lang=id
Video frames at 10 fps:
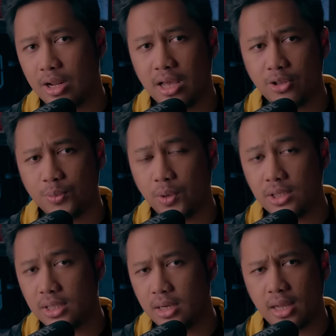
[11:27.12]
nah itu
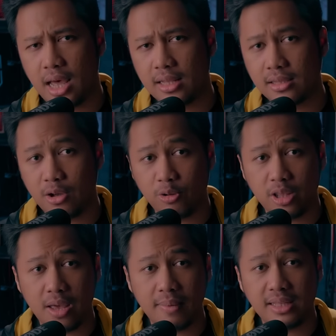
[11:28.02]
polisi terdekat,
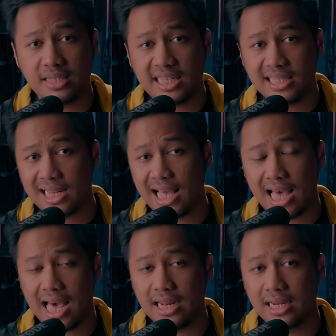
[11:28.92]
takutnya emang terjadi
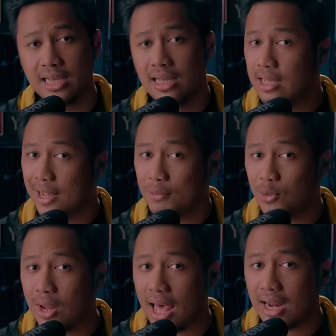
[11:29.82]
kecelakaan.
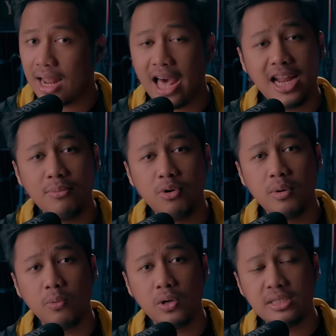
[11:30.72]
Kebetulan ada
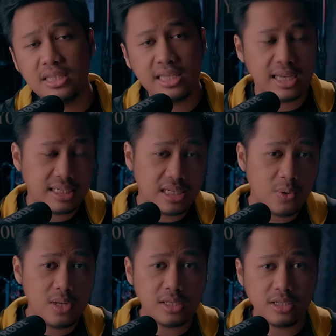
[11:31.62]
mobil polisi nggak jauh
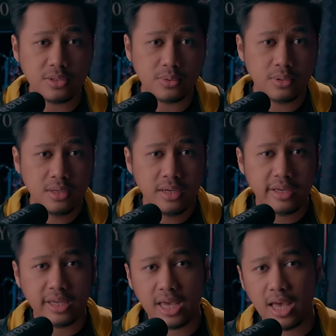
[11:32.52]
dari situ.
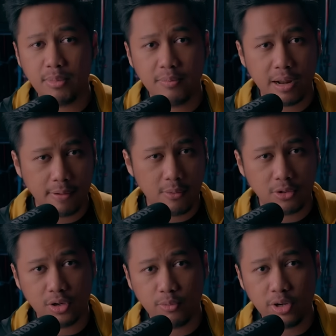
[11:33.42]
Ya beberapa
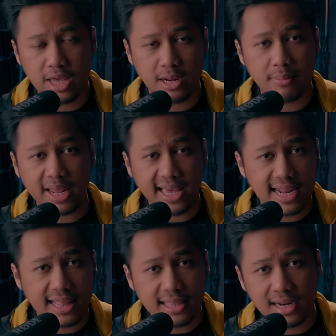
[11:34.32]
waktu kemudian mereka
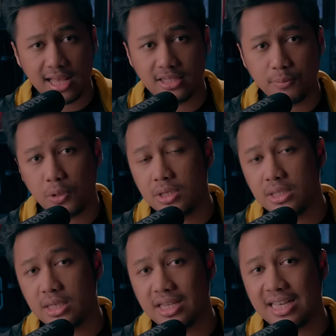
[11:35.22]
datanglah si
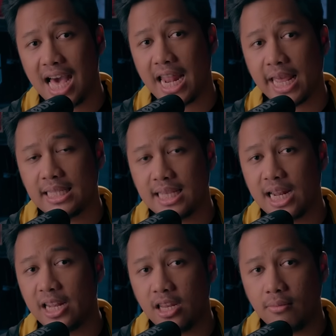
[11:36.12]
polisi ke area
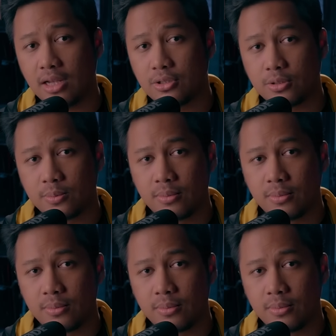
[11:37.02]
jalan yang dimaksud.